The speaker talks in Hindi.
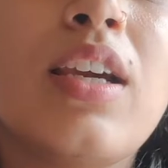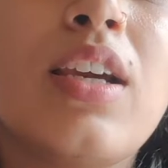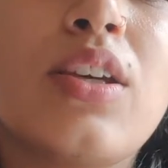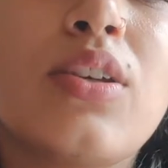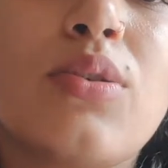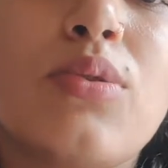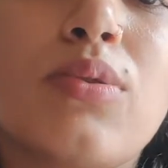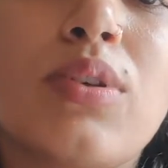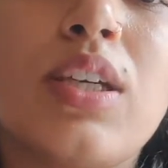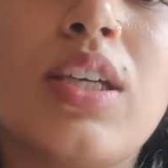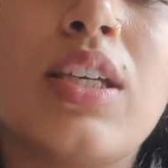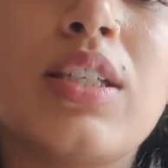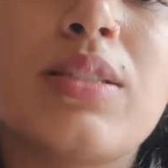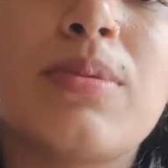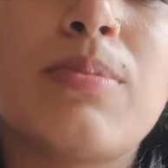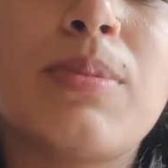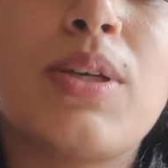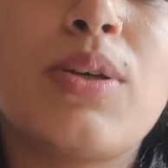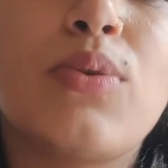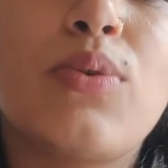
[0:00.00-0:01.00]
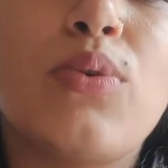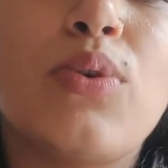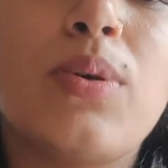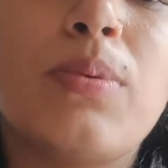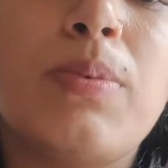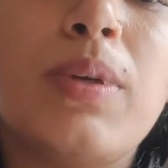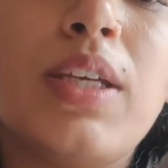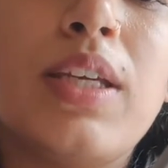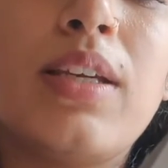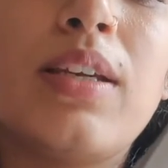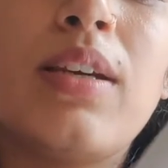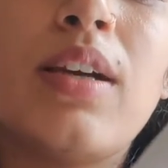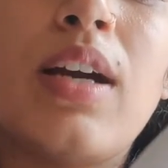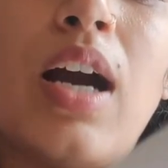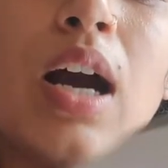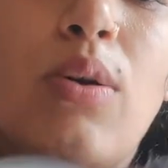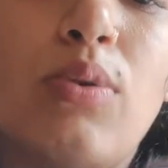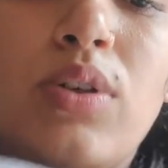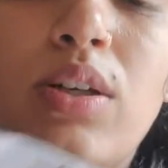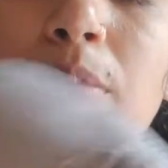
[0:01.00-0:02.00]
क्योंकि इसमें कोई भी
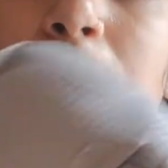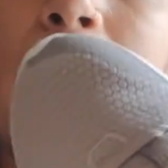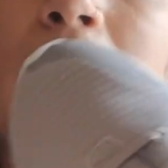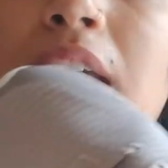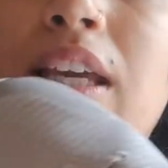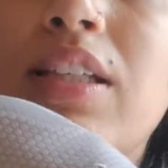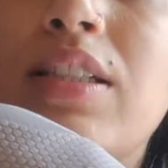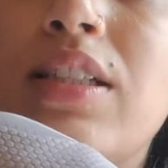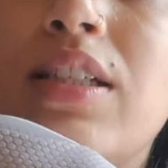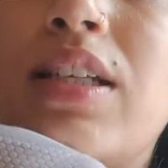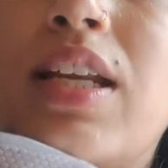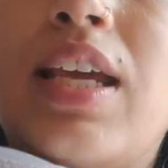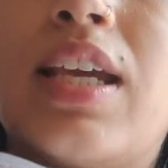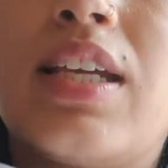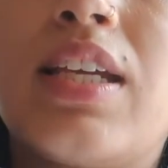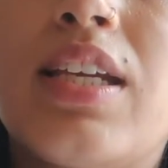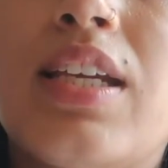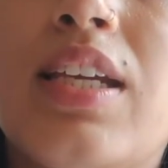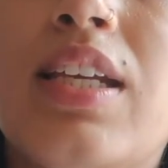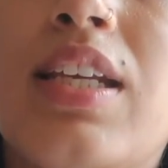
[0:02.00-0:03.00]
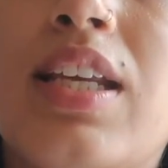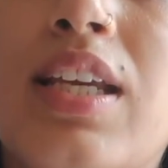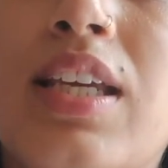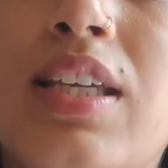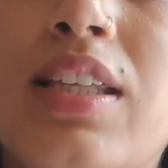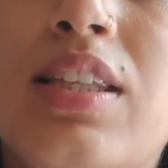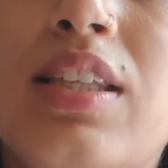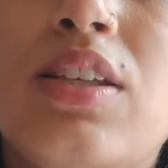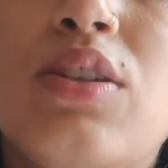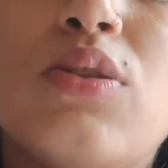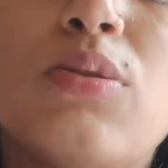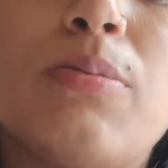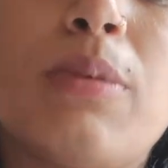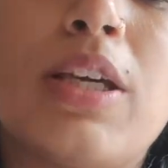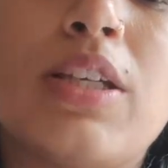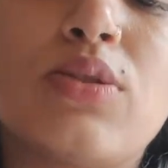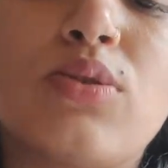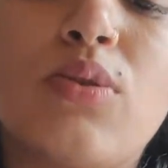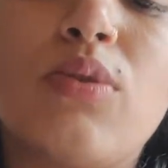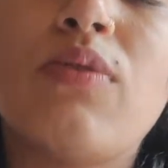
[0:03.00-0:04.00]
आउटर पैकेजिंग नाइकी की नहीं थी तो
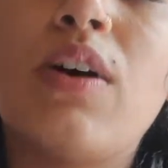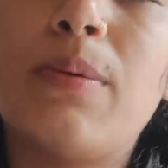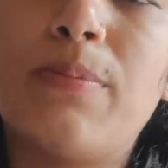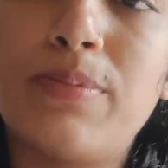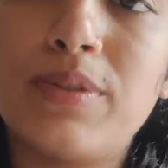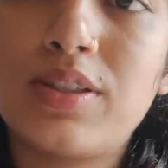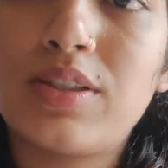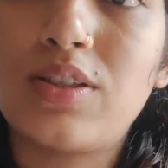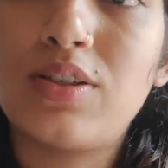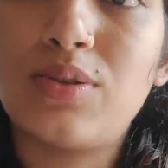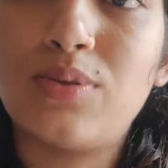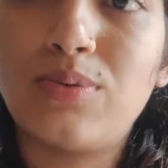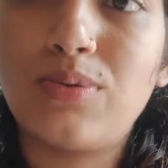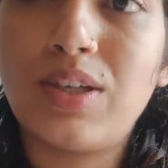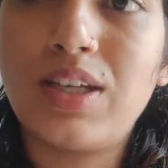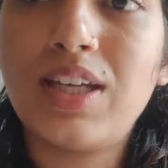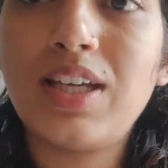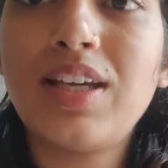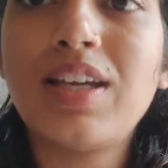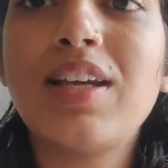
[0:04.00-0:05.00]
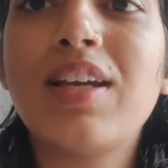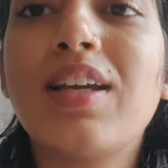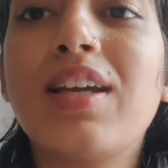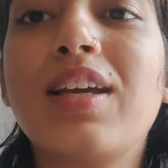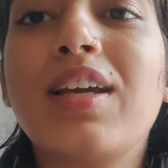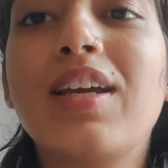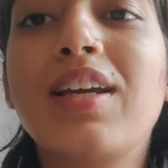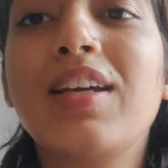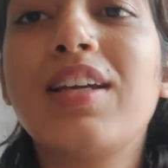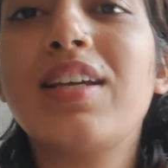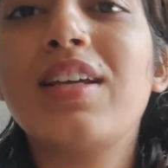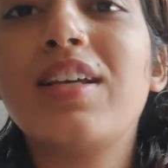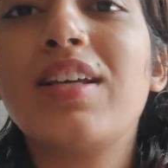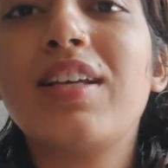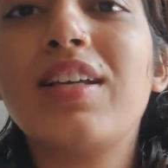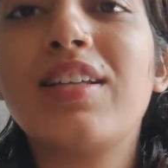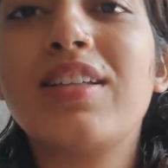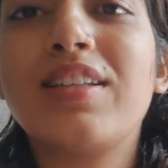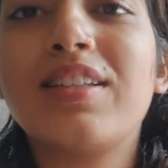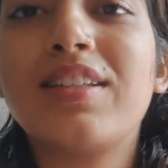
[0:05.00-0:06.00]
मैं इसको वापस करूँगी
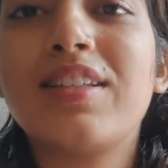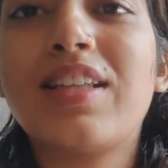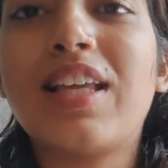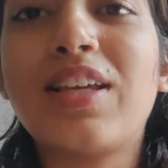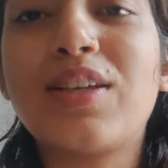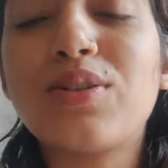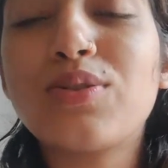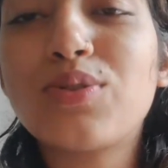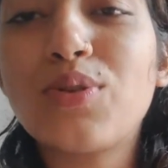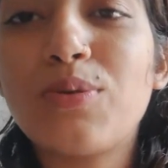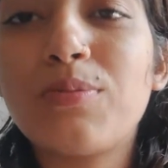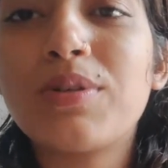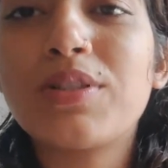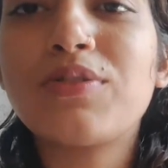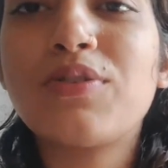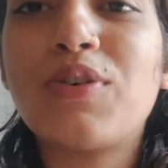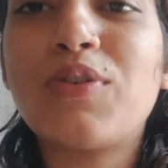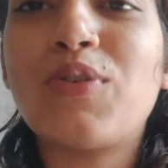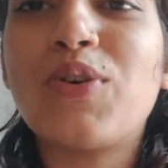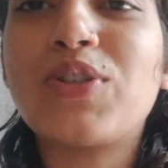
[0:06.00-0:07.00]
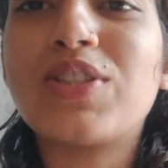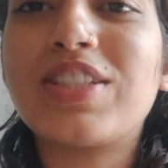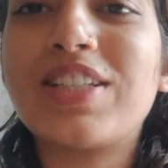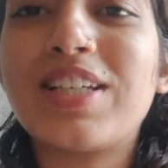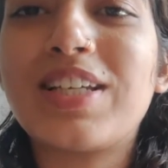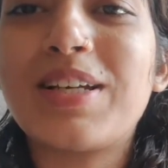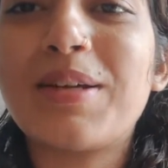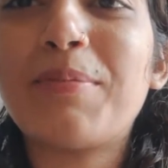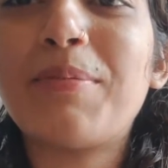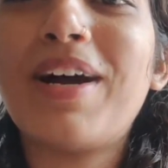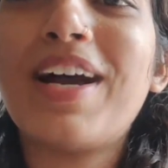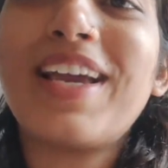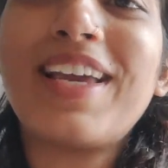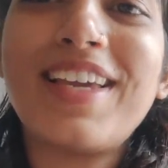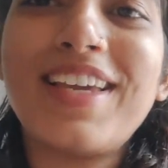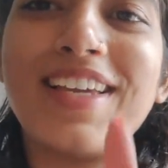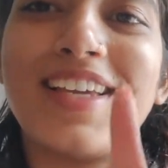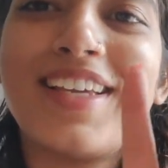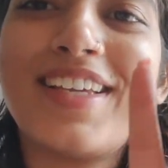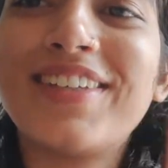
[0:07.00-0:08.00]
थैंक यू सो मच फॉर वॉचिंग
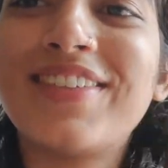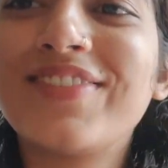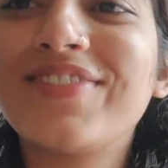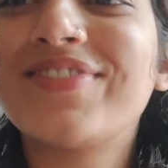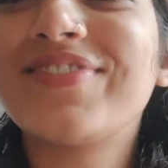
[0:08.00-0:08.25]
बाई